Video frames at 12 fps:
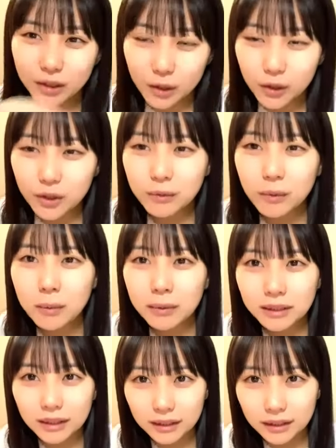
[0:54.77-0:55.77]
ショールームおば
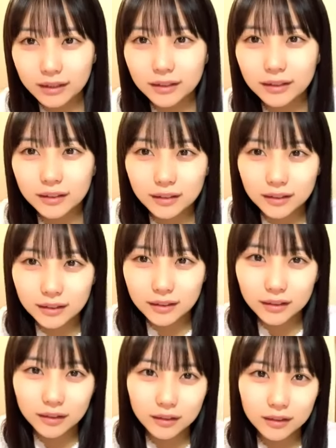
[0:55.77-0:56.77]
さんです
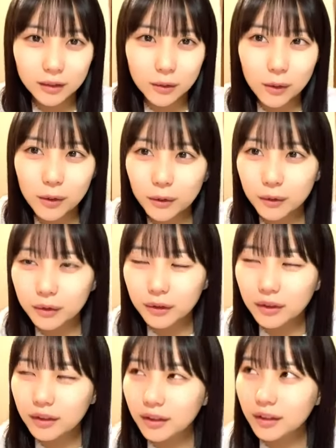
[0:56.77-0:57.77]
ここ
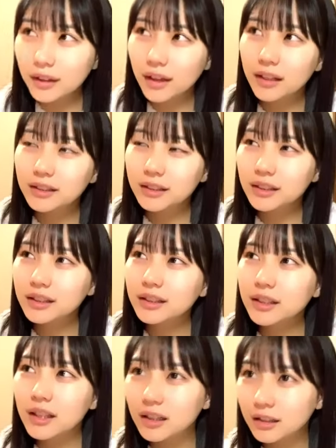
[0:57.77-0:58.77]
8日
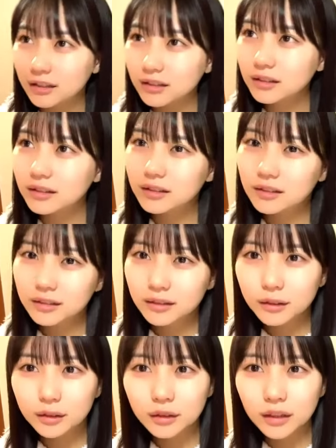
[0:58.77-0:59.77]
間
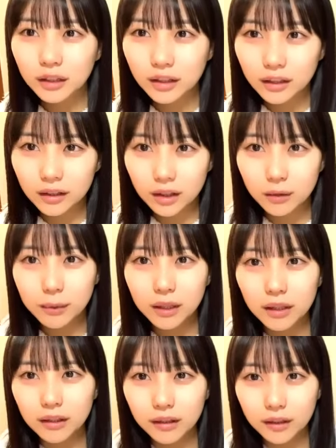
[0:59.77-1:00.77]
続けてやってるみ
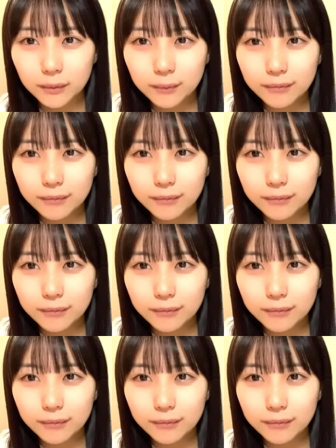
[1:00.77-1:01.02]
たいで